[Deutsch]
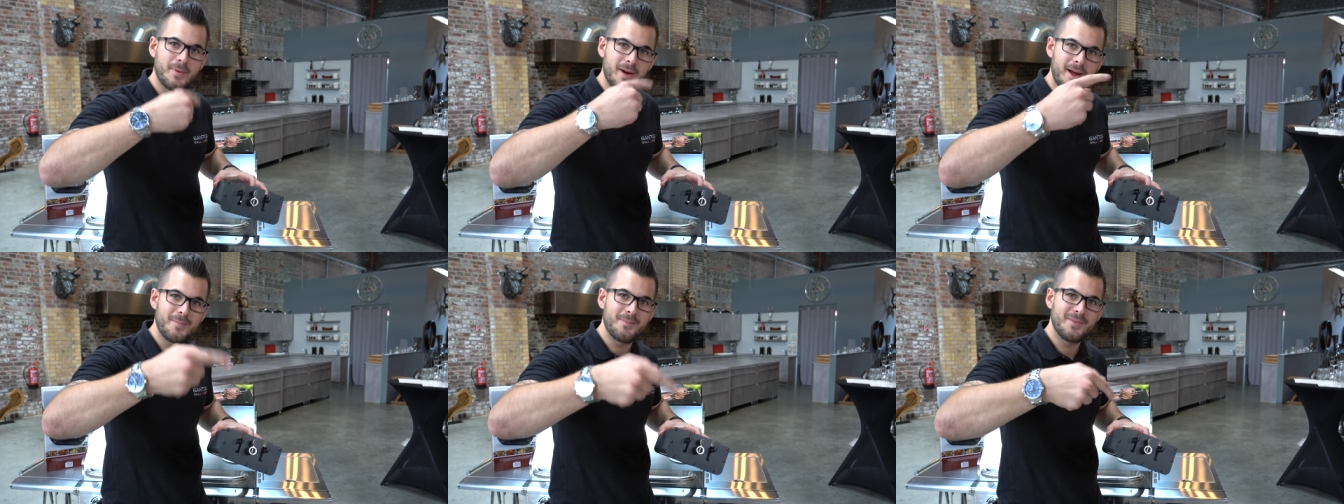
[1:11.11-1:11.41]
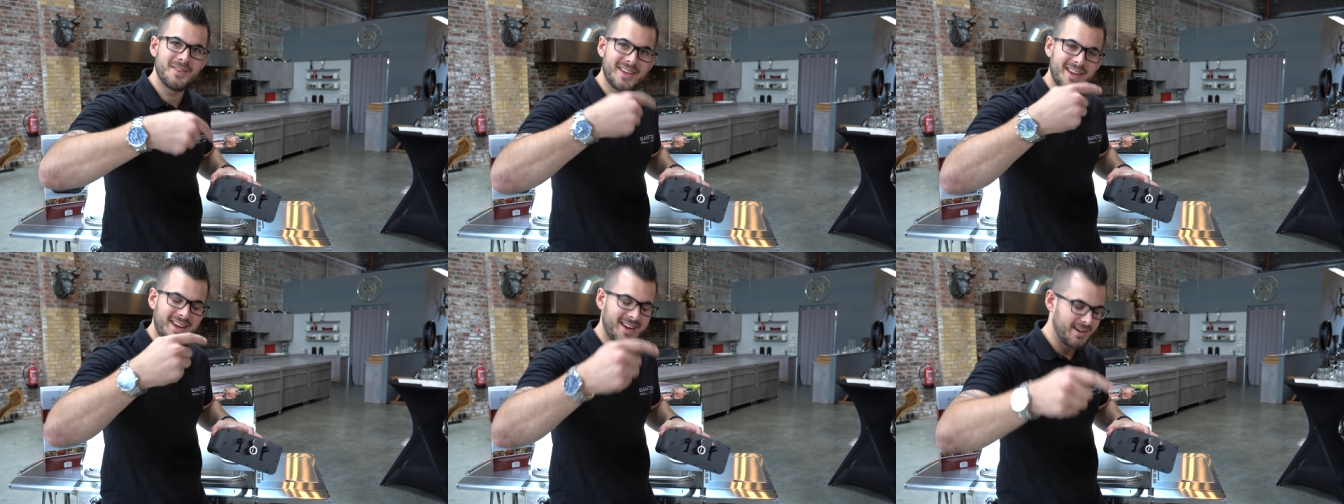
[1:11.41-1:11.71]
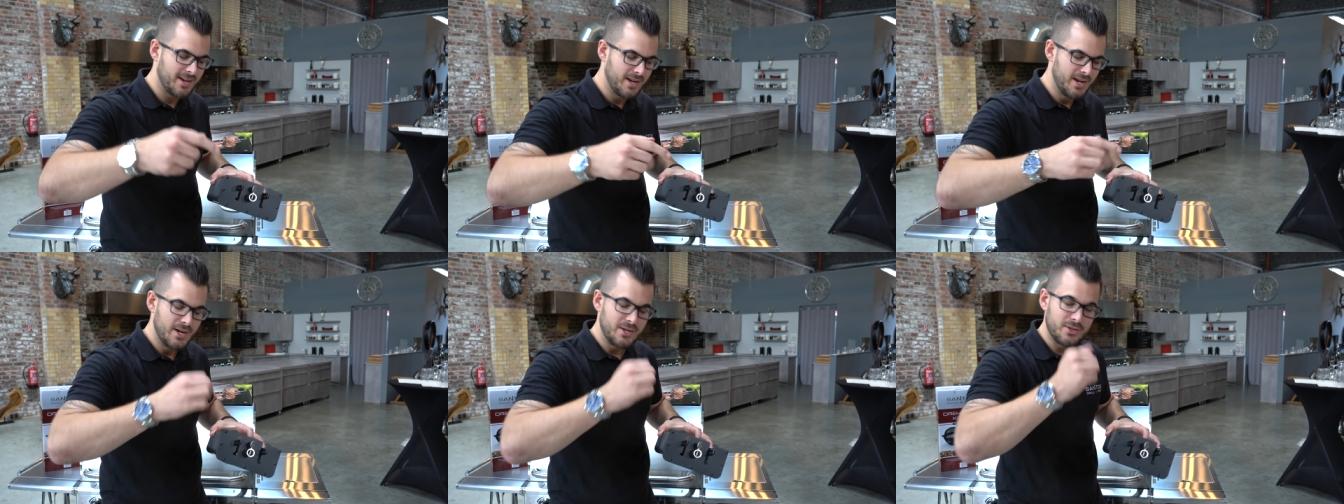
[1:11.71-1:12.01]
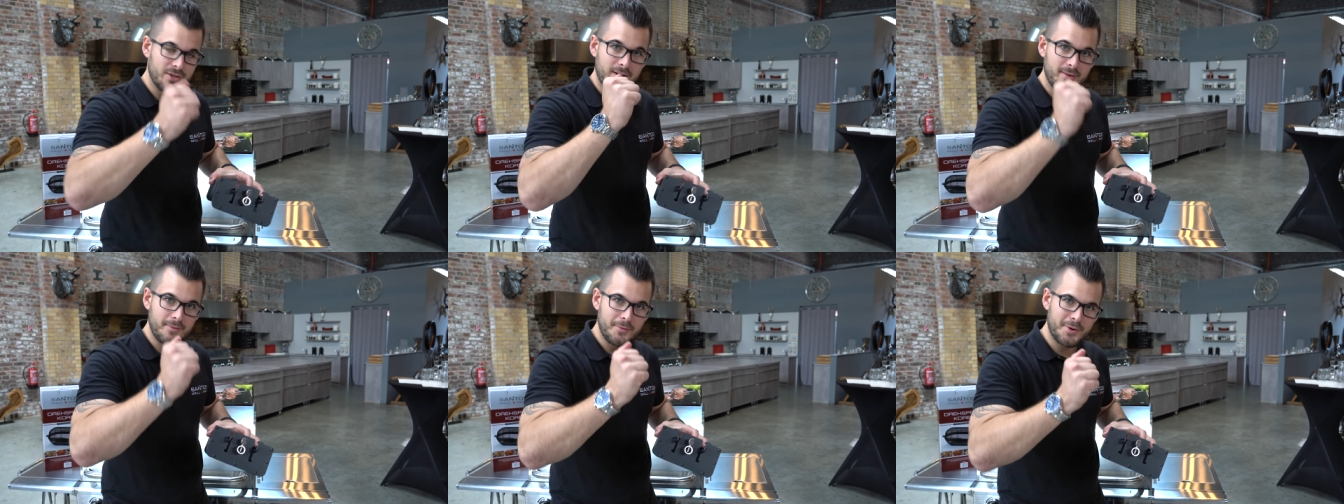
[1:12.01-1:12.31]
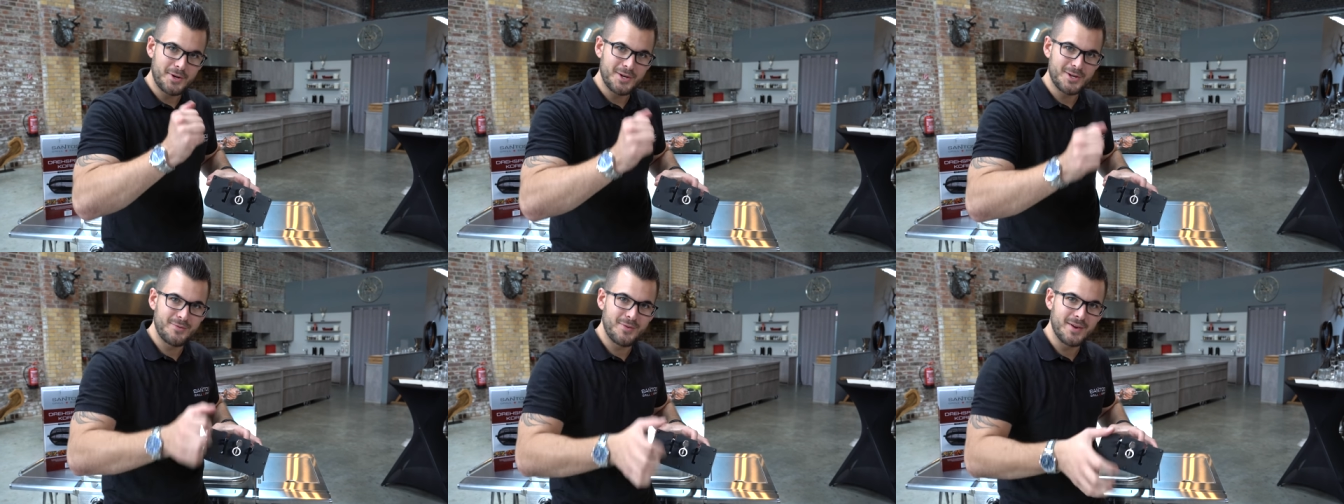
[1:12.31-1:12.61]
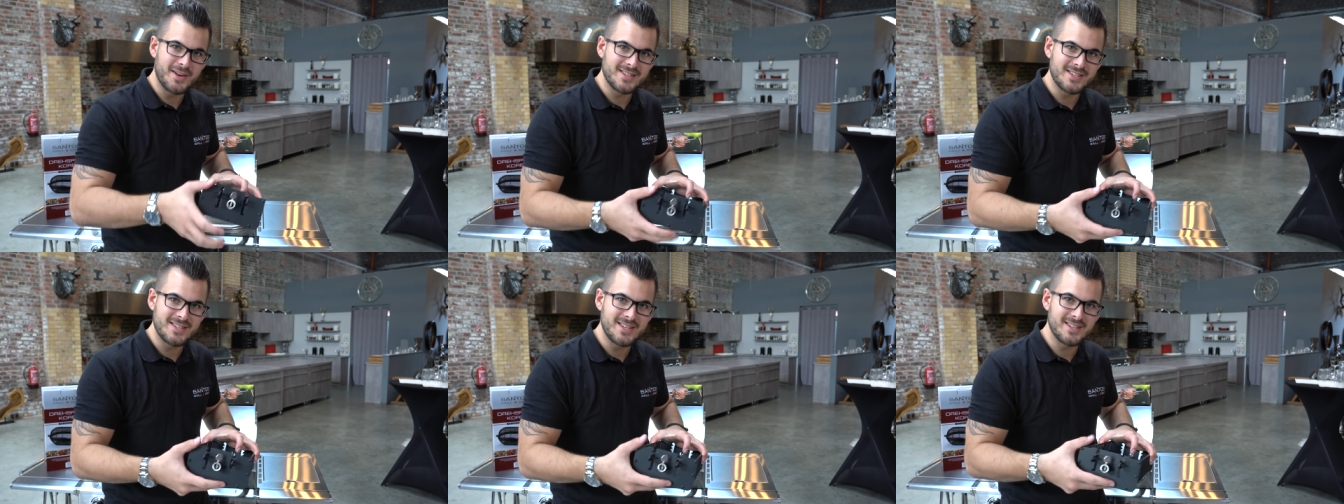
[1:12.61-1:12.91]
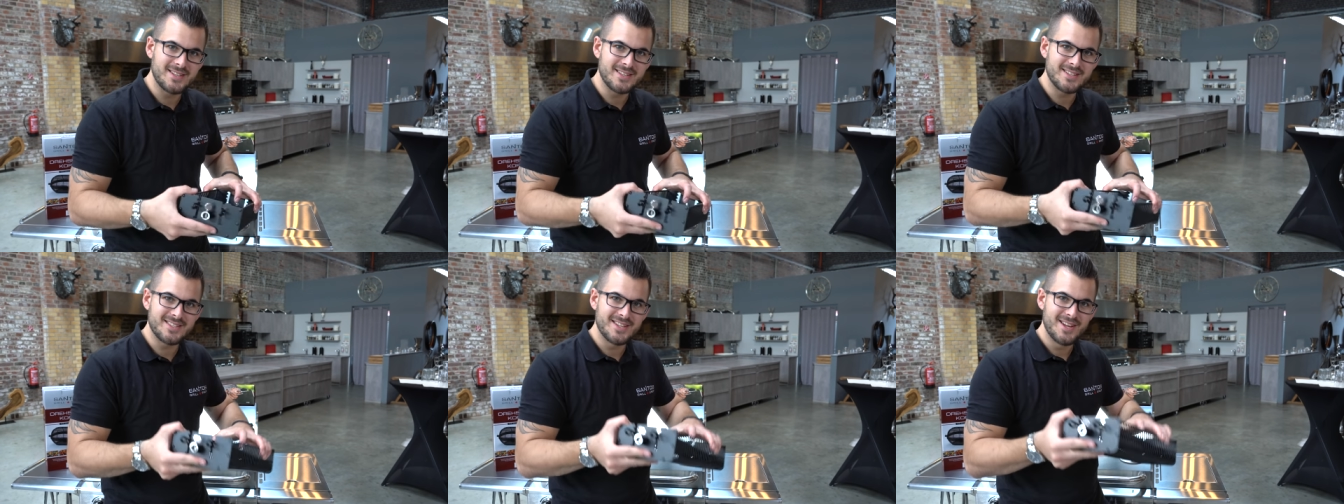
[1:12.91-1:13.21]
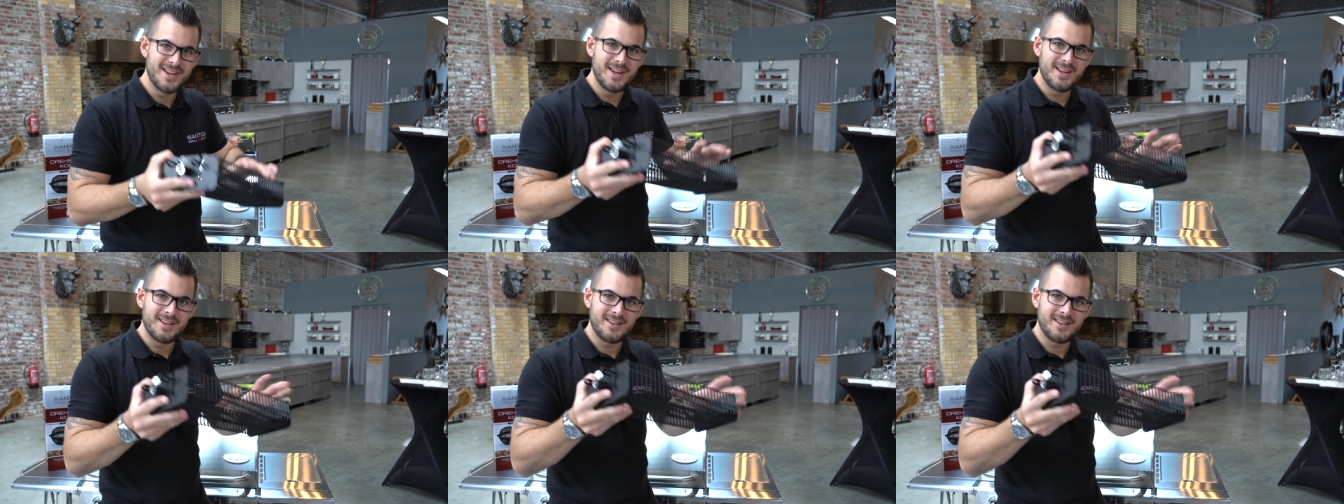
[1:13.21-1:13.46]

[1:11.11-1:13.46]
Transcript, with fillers: beim Drehen, sondern wirklich fixiert ist.